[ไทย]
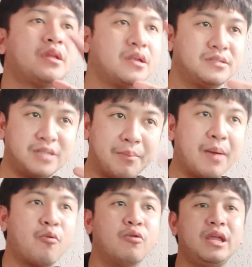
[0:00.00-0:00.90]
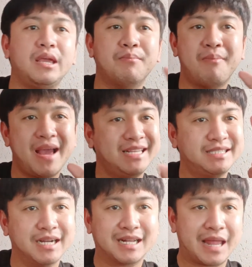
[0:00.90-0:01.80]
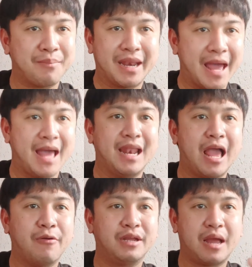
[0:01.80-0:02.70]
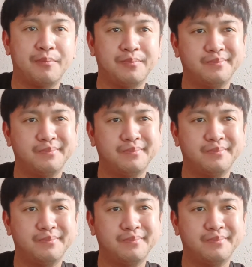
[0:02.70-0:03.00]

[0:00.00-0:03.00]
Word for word: สำหรับคู่นี้ไม่เจอกันมานานแล้วนะครับ